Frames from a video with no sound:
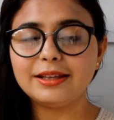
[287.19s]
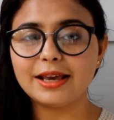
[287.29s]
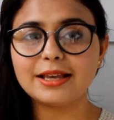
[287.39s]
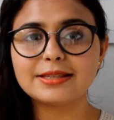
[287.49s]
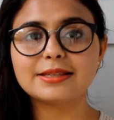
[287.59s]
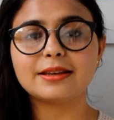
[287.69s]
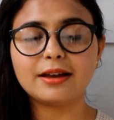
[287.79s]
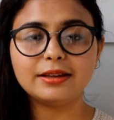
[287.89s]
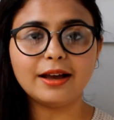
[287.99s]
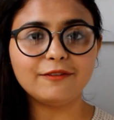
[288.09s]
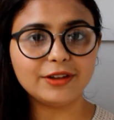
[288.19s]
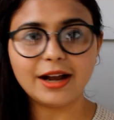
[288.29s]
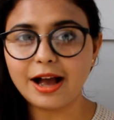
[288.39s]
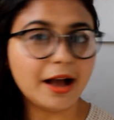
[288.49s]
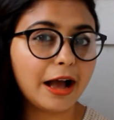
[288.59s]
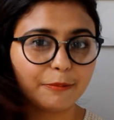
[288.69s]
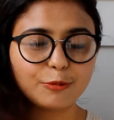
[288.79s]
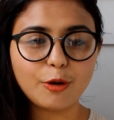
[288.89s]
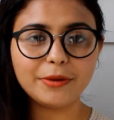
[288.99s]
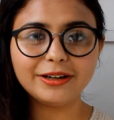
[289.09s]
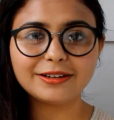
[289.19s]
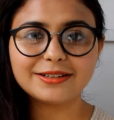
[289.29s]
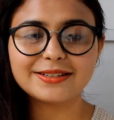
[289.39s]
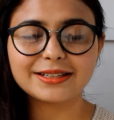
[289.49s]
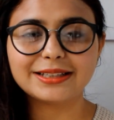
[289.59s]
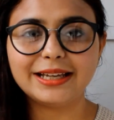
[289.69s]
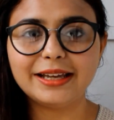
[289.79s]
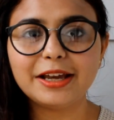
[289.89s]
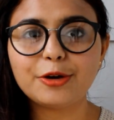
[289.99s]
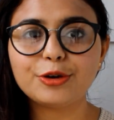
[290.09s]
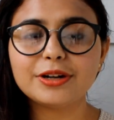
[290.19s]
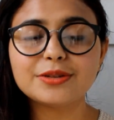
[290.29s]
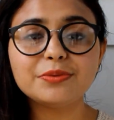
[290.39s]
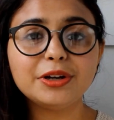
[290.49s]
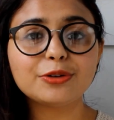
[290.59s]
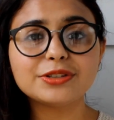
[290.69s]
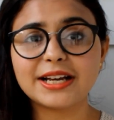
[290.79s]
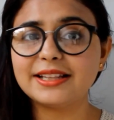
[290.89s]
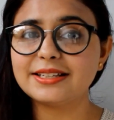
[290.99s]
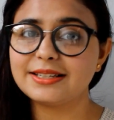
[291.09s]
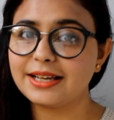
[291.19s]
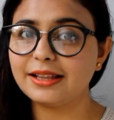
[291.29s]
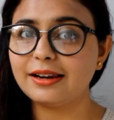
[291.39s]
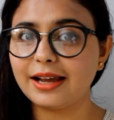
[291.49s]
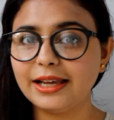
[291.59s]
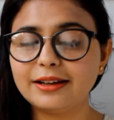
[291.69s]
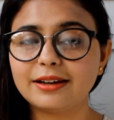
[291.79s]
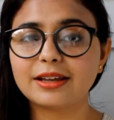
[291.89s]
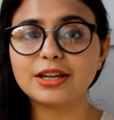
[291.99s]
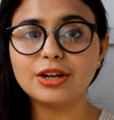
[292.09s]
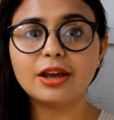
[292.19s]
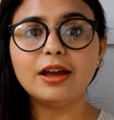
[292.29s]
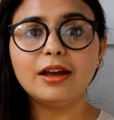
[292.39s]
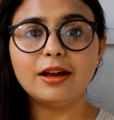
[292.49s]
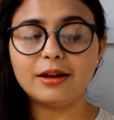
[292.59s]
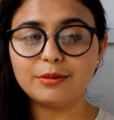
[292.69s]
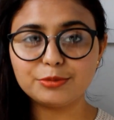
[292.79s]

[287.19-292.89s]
येस या फिर हाँ आप कमेंट कर सकते हैं और इस वीडियो को ज़्यादा से ज़्यादा लाइक करके करके आ,